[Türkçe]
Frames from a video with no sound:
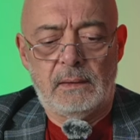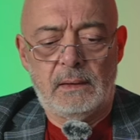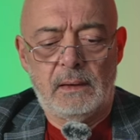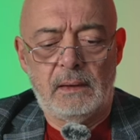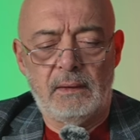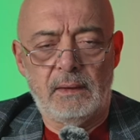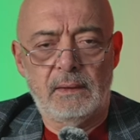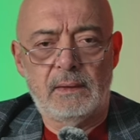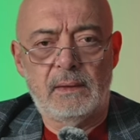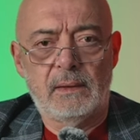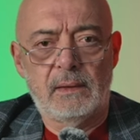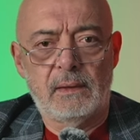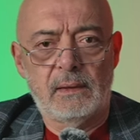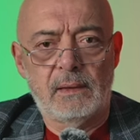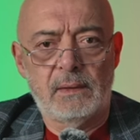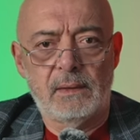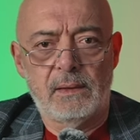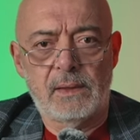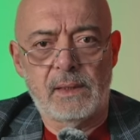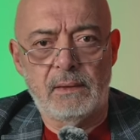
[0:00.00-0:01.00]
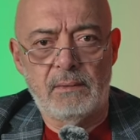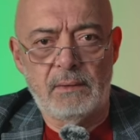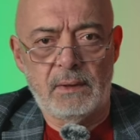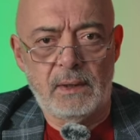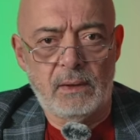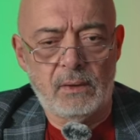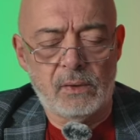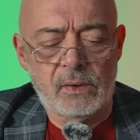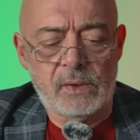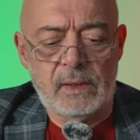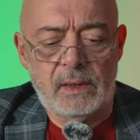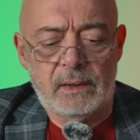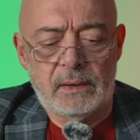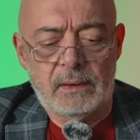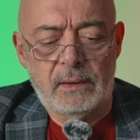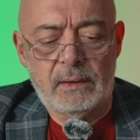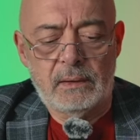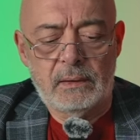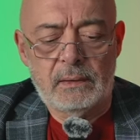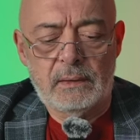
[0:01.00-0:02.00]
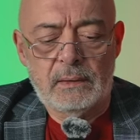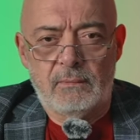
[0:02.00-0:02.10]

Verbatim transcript: Evet sevgili dostlar.